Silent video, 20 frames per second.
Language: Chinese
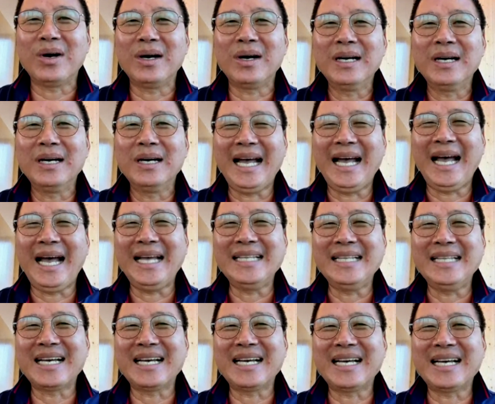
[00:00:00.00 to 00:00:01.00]
说，
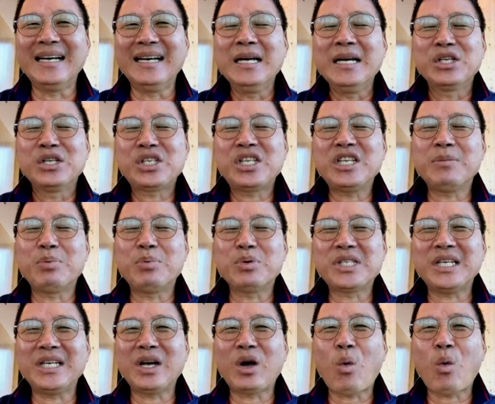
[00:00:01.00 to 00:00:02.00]
呃，这个是
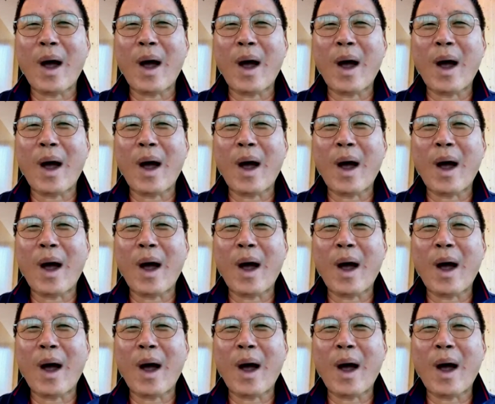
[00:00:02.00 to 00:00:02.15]
不是